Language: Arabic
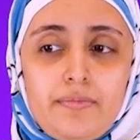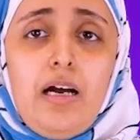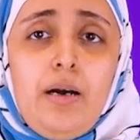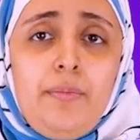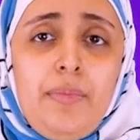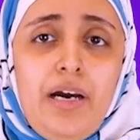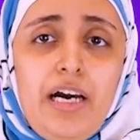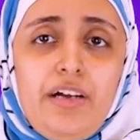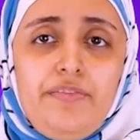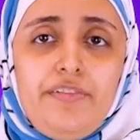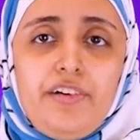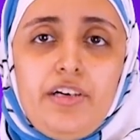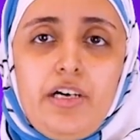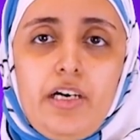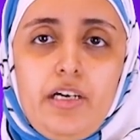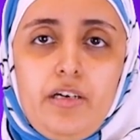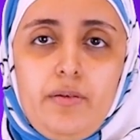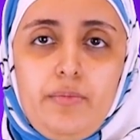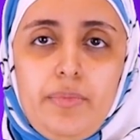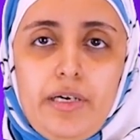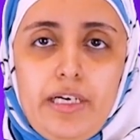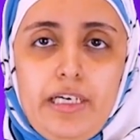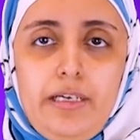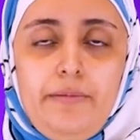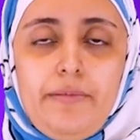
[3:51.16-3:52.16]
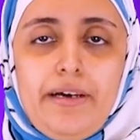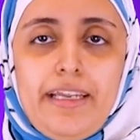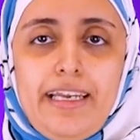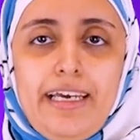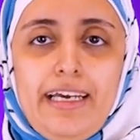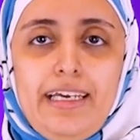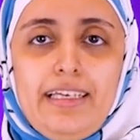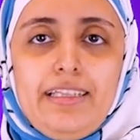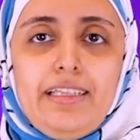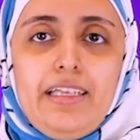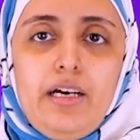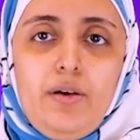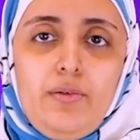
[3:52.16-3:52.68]
اما حرف الجر باي معناه
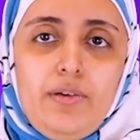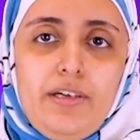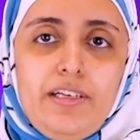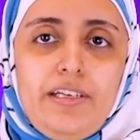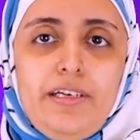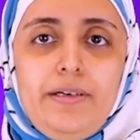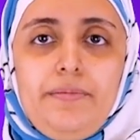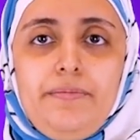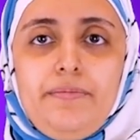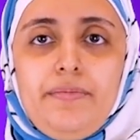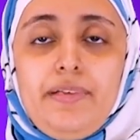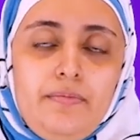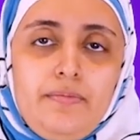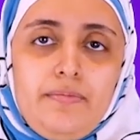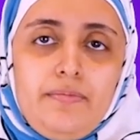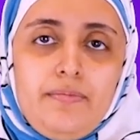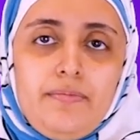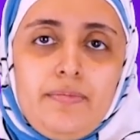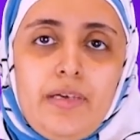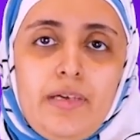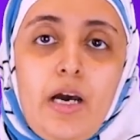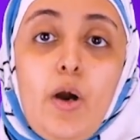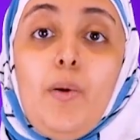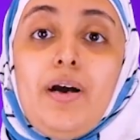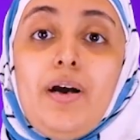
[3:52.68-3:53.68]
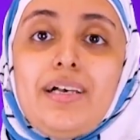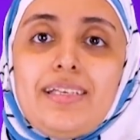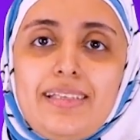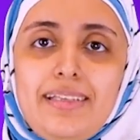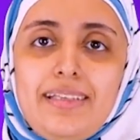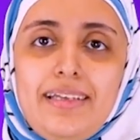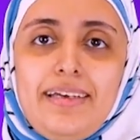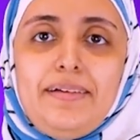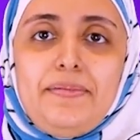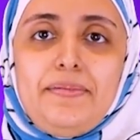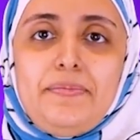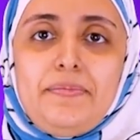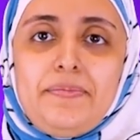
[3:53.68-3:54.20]
عند او لدى او
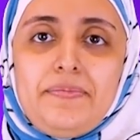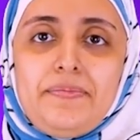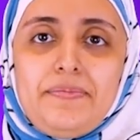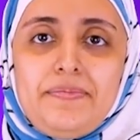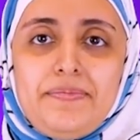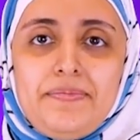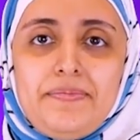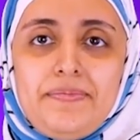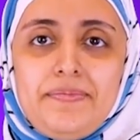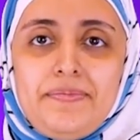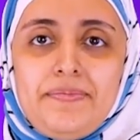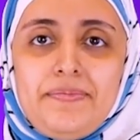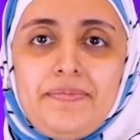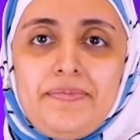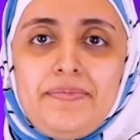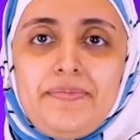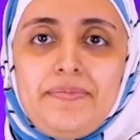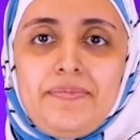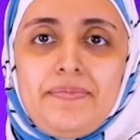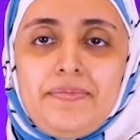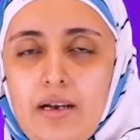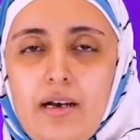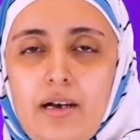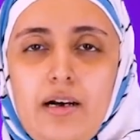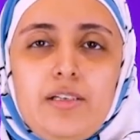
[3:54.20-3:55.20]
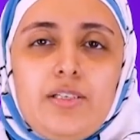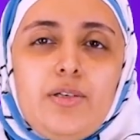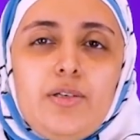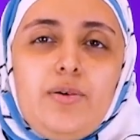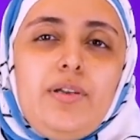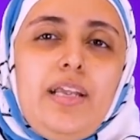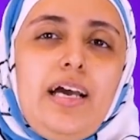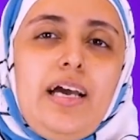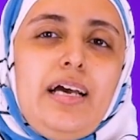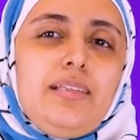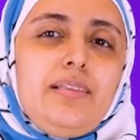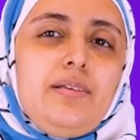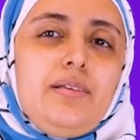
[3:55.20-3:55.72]
اثناء عاوز اقول
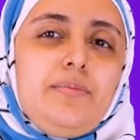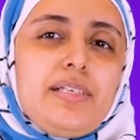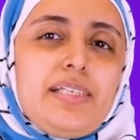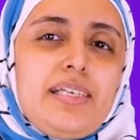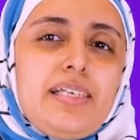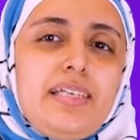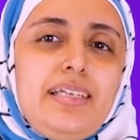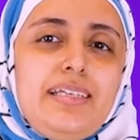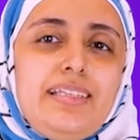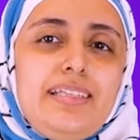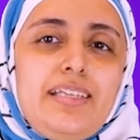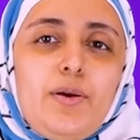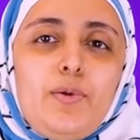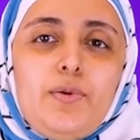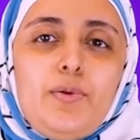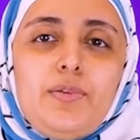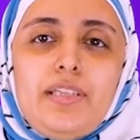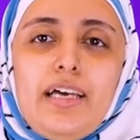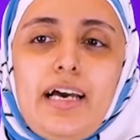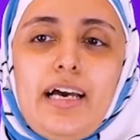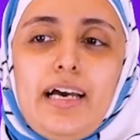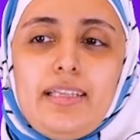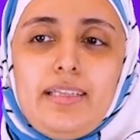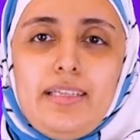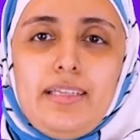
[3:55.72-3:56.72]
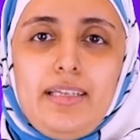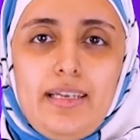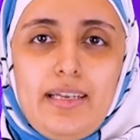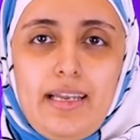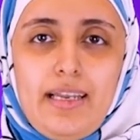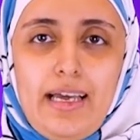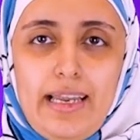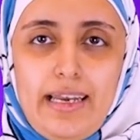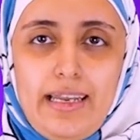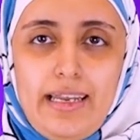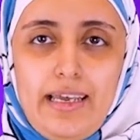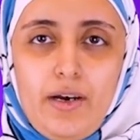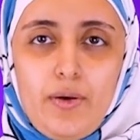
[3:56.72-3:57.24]
لحد مثلا انت كنت عند
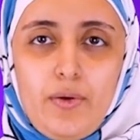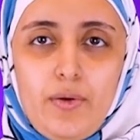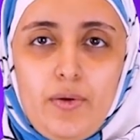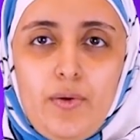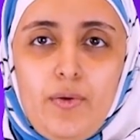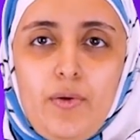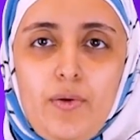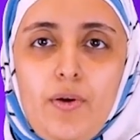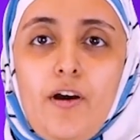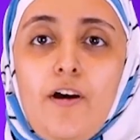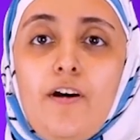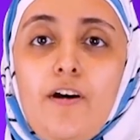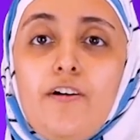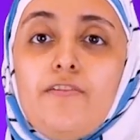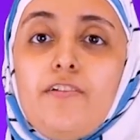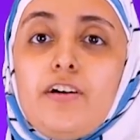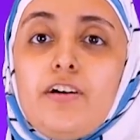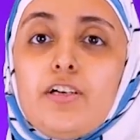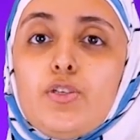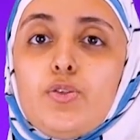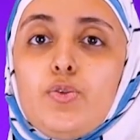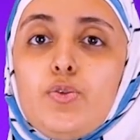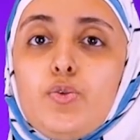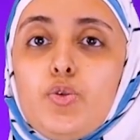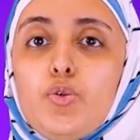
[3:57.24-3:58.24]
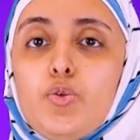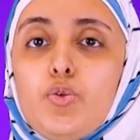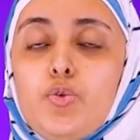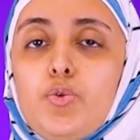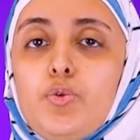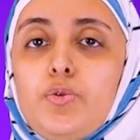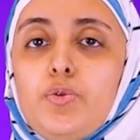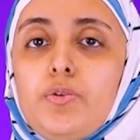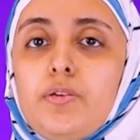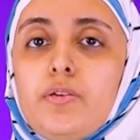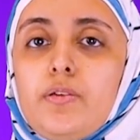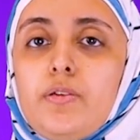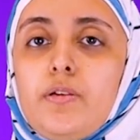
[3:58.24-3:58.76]
الحلاق اقول له فارس دو
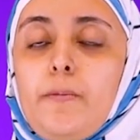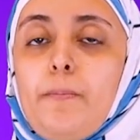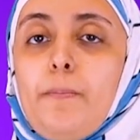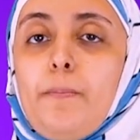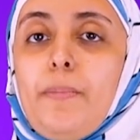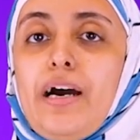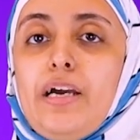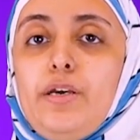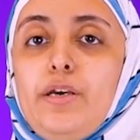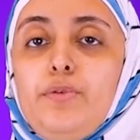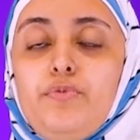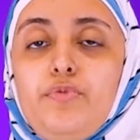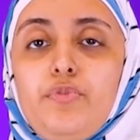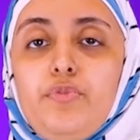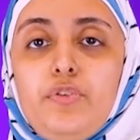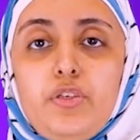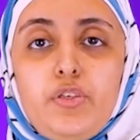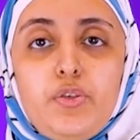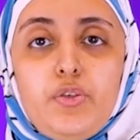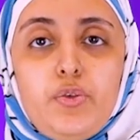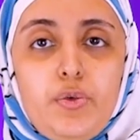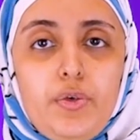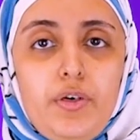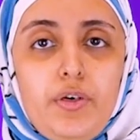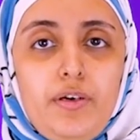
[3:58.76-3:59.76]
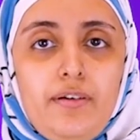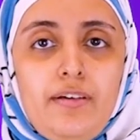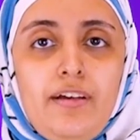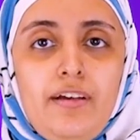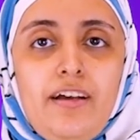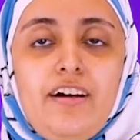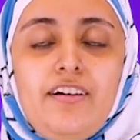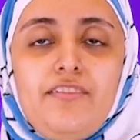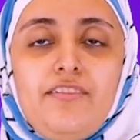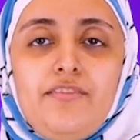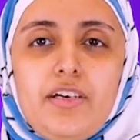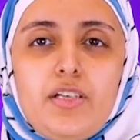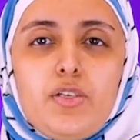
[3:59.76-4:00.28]
شون بايم فريزور
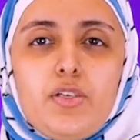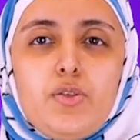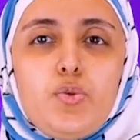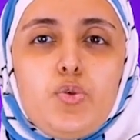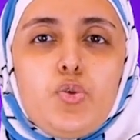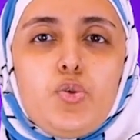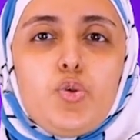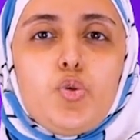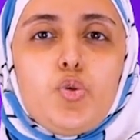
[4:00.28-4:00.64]
فارس دو